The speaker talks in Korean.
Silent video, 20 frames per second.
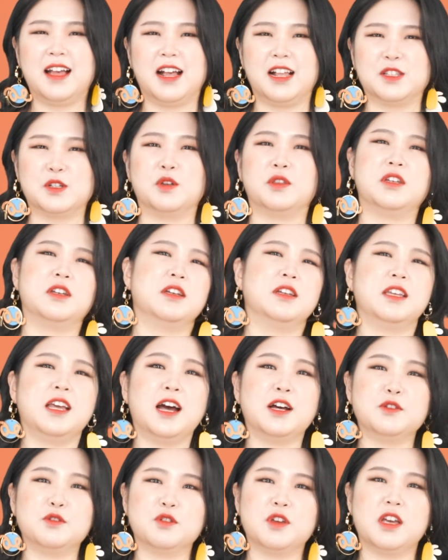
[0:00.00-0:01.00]
저는
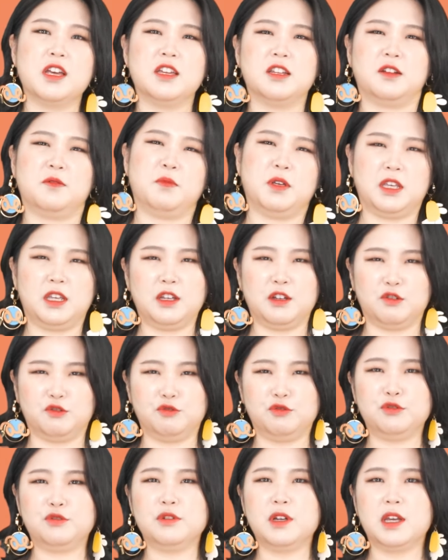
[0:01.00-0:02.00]
향수의 이름이
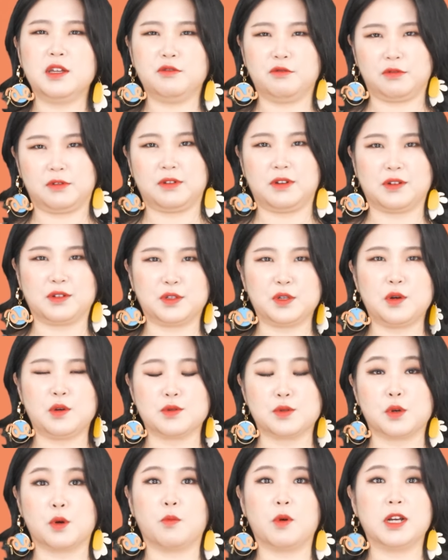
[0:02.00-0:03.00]

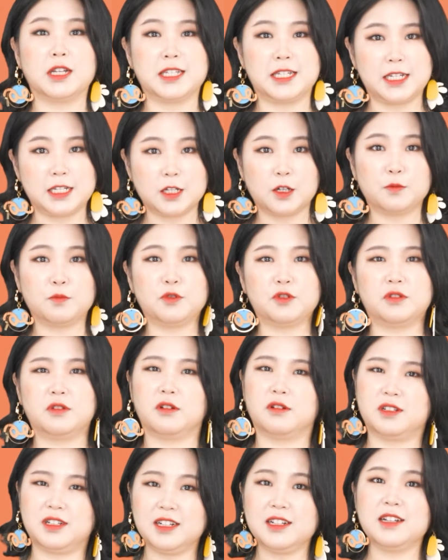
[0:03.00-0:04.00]
우드앤우드여서 정말
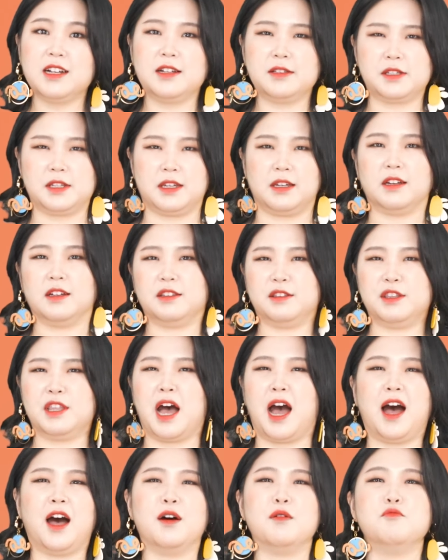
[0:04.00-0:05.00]
시작부터 끝까지
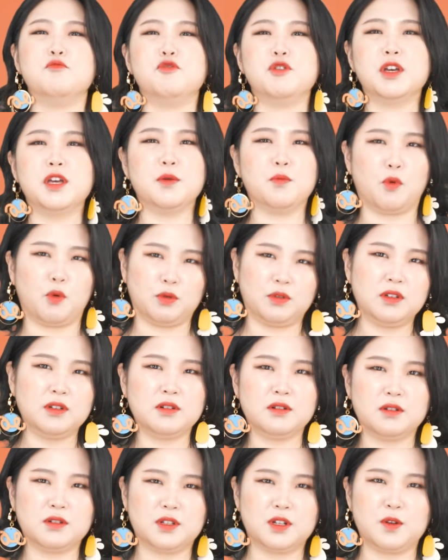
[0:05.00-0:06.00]
나무의
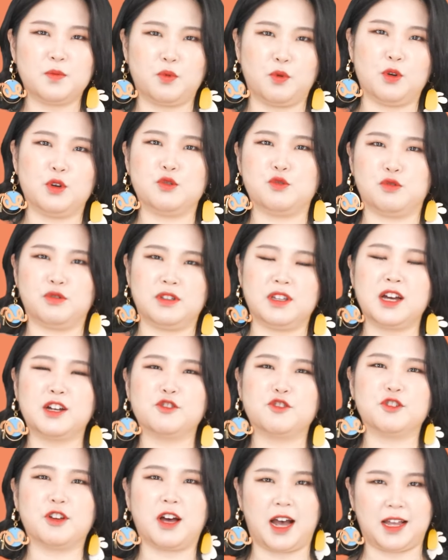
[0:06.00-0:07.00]
모든 것을 보여주는
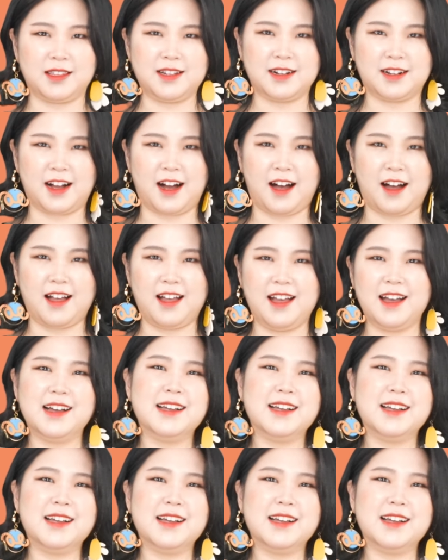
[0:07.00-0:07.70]
향수가 아닐까